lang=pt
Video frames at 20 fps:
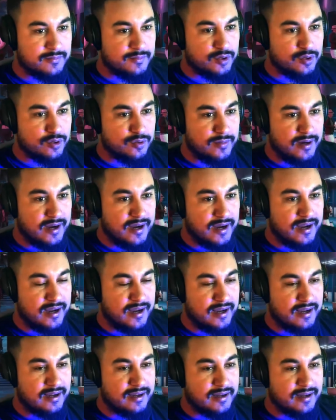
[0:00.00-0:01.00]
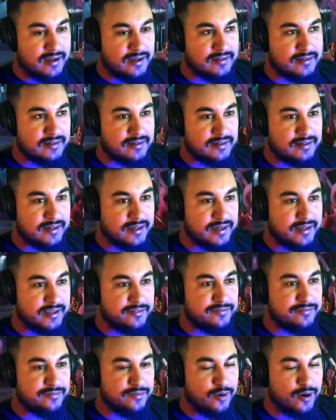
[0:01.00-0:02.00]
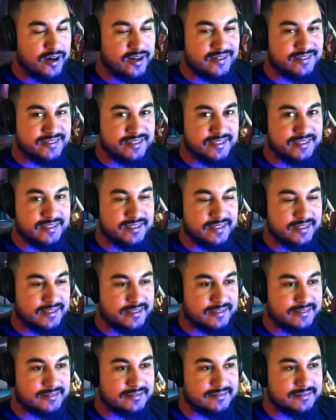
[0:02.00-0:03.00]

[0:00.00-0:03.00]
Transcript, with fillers: Tamo com uma gangue forte aqui, né.